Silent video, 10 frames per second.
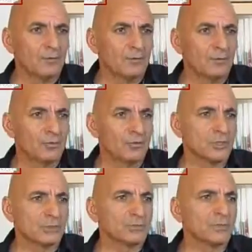Bu
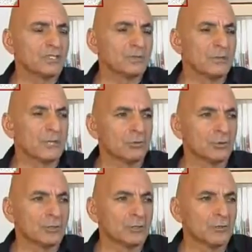365 milyar
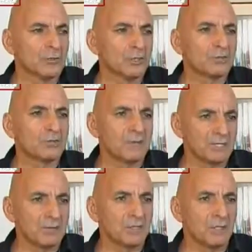doların
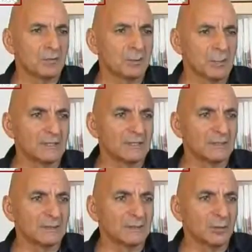165 milyar dolarını
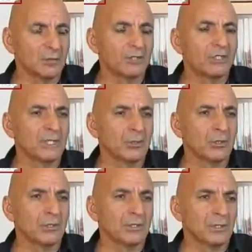12 ay
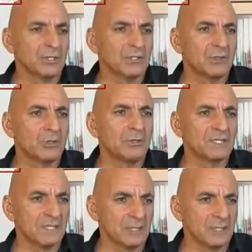içinde ödemesi